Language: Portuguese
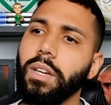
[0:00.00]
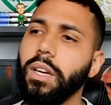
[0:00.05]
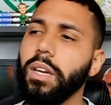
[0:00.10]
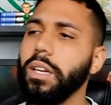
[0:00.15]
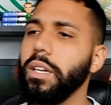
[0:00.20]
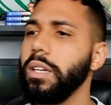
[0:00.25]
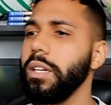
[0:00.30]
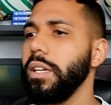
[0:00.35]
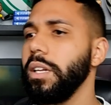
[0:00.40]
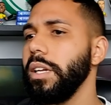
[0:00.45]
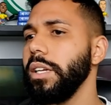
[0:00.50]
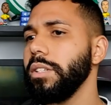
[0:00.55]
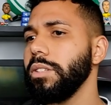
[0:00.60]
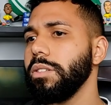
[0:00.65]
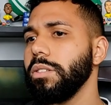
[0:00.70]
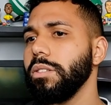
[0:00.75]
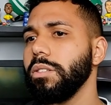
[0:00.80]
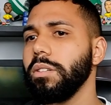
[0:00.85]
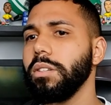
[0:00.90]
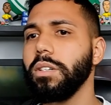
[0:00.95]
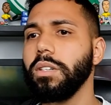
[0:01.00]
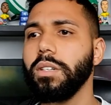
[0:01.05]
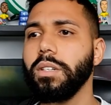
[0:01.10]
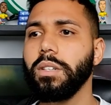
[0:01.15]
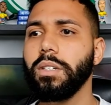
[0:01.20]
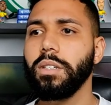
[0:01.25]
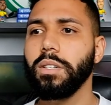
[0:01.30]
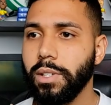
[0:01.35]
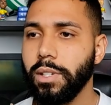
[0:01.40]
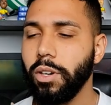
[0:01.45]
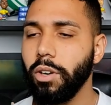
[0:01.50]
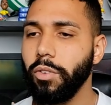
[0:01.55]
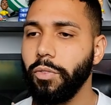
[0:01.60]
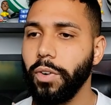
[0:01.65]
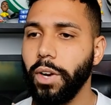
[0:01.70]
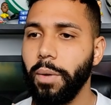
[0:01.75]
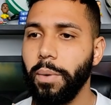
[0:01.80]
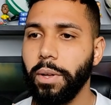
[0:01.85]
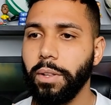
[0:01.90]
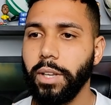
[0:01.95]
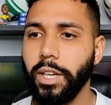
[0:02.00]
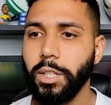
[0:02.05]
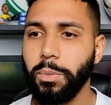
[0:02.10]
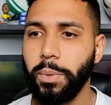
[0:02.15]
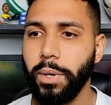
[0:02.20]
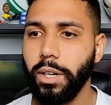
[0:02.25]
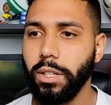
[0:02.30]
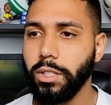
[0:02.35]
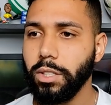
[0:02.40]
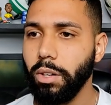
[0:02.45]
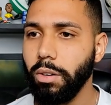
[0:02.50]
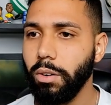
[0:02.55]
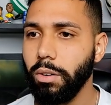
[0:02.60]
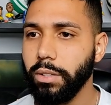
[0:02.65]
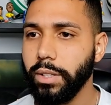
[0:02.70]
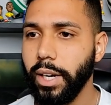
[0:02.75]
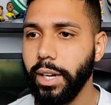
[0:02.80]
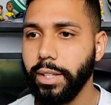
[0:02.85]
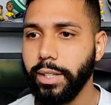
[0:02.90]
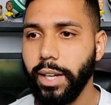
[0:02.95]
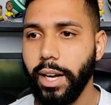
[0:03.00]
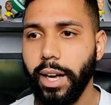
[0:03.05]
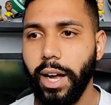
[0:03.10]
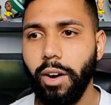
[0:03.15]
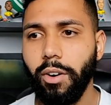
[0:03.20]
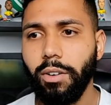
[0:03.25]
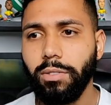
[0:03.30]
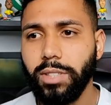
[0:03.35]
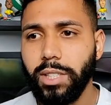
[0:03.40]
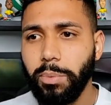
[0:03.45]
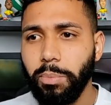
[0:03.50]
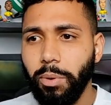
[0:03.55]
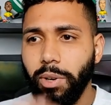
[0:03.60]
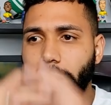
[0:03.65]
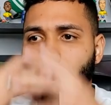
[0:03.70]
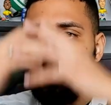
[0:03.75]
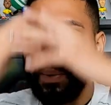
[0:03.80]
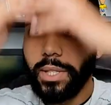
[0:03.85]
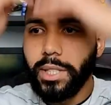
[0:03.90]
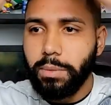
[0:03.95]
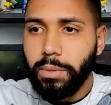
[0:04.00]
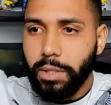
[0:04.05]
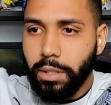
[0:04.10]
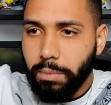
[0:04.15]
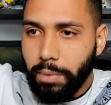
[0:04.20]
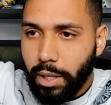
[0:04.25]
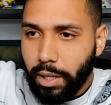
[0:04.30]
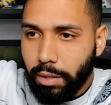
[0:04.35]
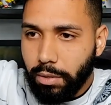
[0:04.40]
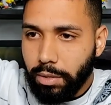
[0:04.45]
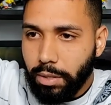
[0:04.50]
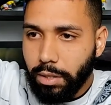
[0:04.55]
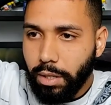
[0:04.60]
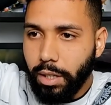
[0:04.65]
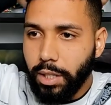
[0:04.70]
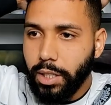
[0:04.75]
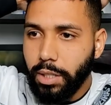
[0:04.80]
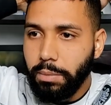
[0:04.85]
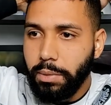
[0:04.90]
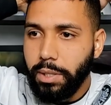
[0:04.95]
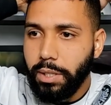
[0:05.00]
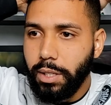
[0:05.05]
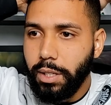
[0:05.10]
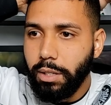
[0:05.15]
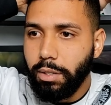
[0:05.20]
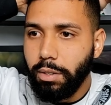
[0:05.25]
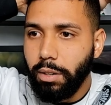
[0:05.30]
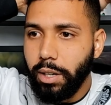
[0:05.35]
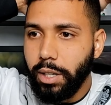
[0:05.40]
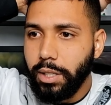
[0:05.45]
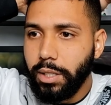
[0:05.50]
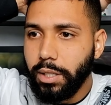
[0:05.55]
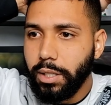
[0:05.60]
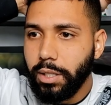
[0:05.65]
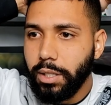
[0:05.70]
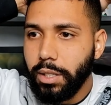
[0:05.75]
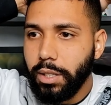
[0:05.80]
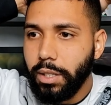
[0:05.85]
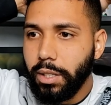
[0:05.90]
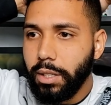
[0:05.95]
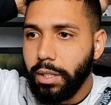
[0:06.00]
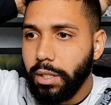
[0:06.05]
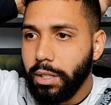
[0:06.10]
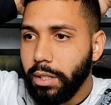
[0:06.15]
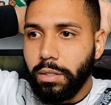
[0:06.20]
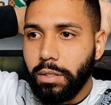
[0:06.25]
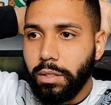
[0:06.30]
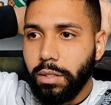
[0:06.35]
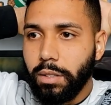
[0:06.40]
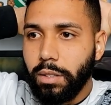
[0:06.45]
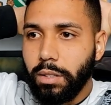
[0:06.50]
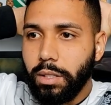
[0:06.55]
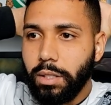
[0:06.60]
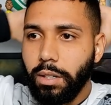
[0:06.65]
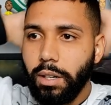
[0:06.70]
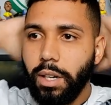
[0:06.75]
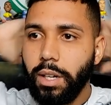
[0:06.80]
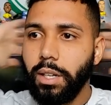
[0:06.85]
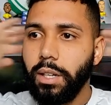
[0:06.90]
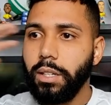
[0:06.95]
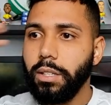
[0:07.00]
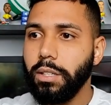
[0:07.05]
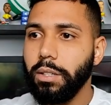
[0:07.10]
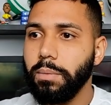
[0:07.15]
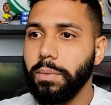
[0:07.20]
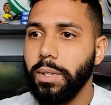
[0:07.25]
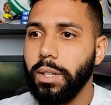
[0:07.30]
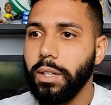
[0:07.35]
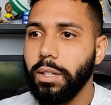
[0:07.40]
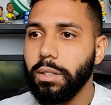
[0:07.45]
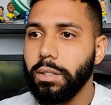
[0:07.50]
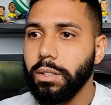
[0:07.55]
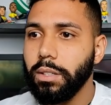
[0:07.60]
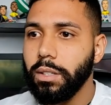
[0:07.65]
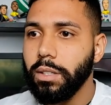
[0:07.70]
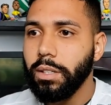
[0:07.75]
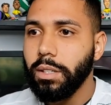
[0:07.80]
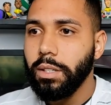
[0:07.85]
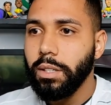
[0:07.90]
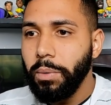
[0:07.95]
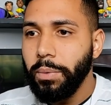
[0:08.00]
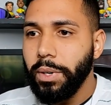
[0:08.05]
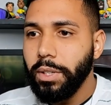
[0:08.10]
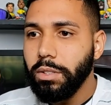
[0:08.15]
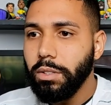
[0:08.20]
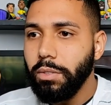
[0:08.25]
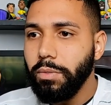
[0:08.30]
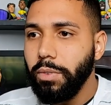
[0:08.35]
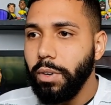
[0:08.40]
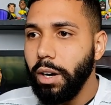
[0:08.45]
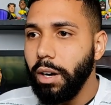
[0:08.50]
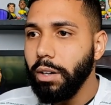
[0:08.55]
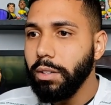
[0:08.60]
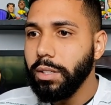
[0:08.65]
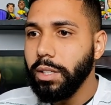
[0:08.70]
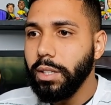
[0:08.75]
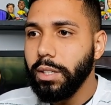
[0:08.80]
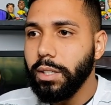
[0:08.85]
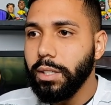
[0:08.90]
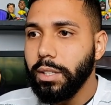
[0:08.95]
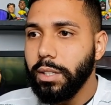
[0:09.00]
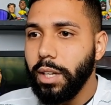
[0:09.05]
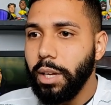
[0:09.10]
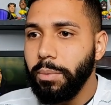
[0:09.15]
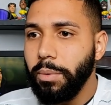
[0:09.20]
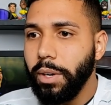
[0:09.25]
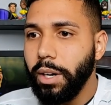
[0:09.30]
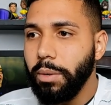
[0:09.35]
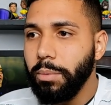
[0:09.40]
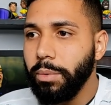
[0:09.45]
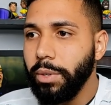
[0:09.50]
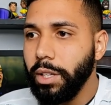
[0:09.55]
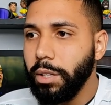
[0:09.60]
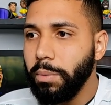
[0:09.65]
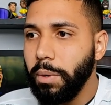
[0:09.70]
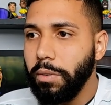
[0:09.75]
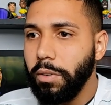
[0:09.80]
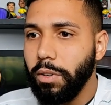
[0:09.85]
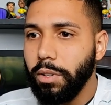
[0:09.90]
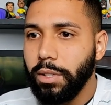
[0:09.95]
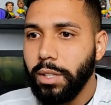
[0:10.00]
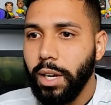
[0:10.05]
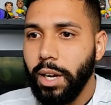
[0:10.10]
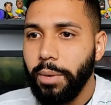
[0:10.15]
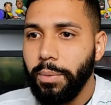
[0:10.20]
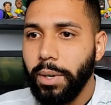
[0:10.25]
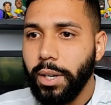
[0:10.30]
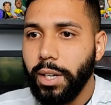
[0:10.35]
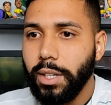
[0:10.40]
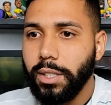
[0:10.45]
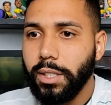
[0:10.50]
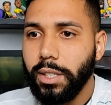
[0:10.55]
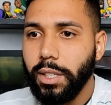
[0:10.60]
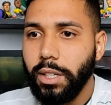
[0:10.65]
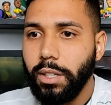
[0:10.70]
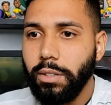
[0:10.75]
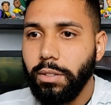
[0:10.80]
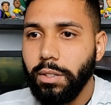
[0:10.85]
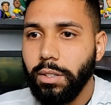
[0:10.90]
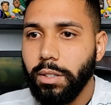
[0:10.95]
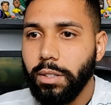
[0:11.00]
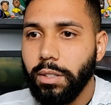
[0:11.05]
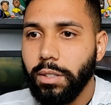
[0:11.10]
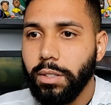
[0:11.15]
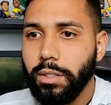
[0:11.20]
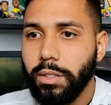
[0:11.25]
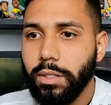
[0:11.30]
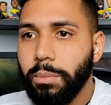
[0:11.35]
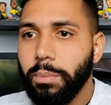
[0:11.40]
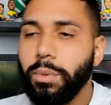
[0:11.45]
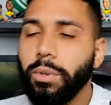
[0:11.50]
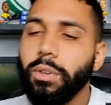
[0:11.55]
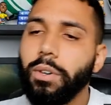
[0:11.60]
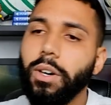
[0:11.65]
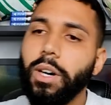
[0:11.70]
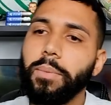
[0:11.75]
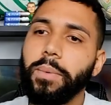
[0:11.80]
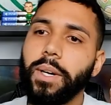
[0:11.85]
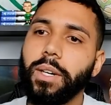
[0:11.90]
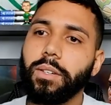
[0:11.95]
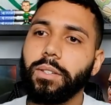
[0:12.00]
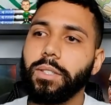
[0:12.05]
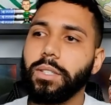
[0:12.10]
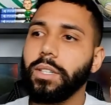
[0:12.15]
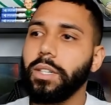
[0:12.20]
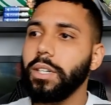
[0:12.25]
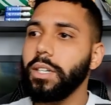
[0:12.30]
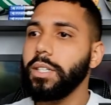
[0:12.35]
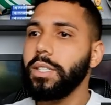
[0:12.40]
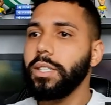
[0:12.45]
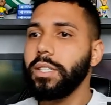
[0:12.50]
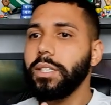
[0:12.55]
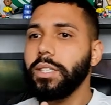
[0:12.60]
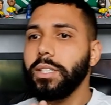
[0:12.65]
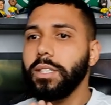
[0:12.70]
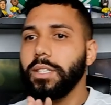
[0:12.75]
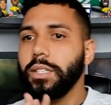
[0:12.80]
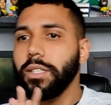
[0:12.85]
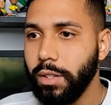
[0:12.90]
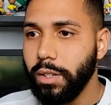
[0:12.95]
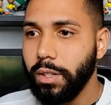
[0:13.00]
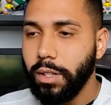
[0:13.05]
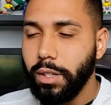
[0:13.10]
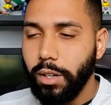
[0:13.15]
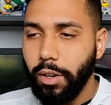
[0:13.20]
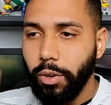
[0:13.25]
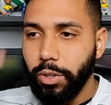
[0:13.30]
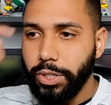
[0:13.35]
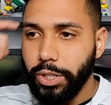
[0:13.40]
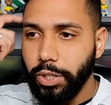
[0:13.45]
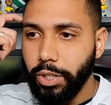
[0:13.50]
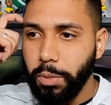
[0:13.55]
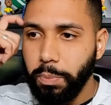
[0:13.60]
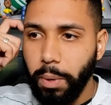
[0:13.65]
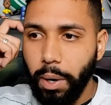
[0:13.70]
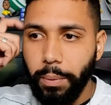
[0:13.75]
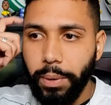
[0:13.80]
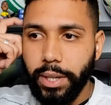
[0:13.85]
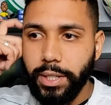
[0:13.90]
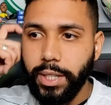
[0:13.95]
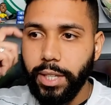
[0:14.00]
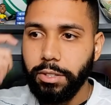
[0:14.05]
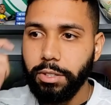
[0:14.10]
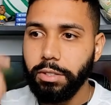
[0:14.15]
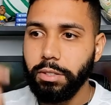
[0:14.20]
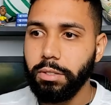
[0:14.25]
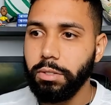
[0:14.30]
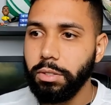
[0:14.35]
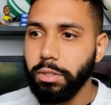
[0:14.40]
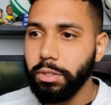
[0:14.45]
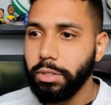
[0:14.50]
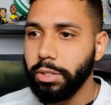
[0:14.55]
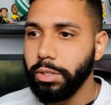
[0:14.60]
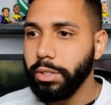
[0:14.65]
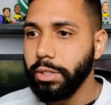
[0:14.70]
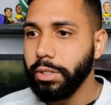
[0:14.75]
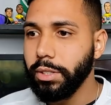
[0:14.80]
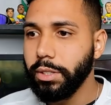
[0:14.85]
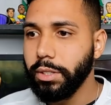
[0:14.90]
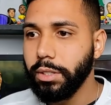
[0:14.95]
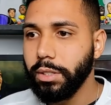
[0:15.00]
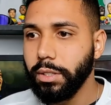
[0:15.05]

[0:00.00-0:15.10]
Que isso? O Flamengo tá esperando só contra-ataque. Ah, o Cebolinha pra cima do Marcos Rocha. Misericórdia. Nossa, olha isso, mano. O Palmeiras não volta. Demora muito pra voltar a marcação. Boa, Marcos Rocha. O jogo do Palmeiras é todo no Dudu.